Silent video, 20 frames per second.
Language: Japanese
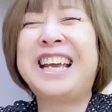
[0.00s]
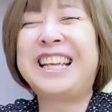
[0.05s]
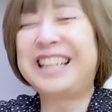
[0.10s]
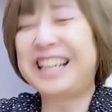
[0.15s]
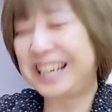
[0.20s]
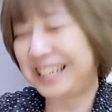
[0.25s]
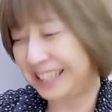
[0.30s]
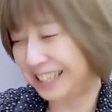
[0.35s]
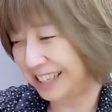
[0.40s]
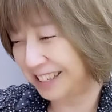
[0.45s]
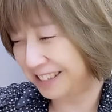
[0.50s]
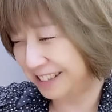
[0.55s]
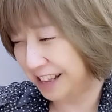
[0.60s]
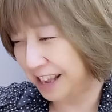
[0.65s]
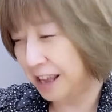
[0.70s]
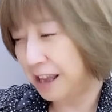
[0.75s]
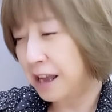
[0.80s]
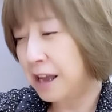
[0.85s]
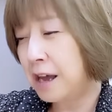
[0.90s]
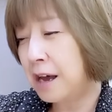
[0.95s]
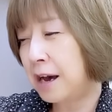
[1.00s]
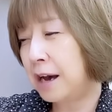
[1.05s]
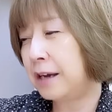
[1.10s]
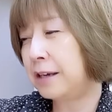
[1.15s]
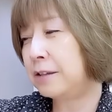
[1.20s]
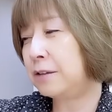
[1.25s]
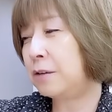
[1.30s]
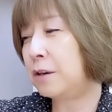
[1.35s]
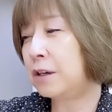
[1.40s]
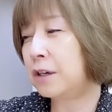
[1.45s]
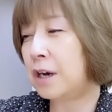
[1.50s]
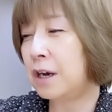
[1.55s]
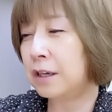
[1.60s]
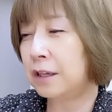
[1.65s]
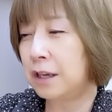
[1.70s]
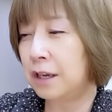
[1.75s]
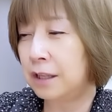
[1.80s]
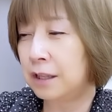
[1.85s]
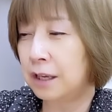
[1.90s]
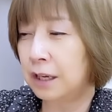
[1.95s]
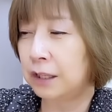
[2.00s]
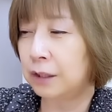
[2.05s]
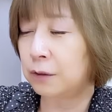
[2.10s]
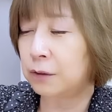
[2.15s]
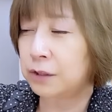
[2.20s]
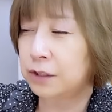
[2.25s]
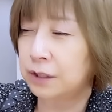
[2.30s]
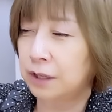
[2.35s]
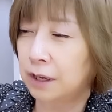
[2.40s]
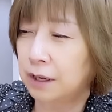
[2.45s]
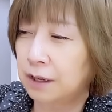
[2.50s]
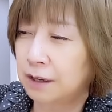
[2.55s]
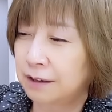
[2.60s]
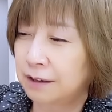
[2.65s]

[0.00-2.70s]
えないんですね。はい。それは関係ないとして。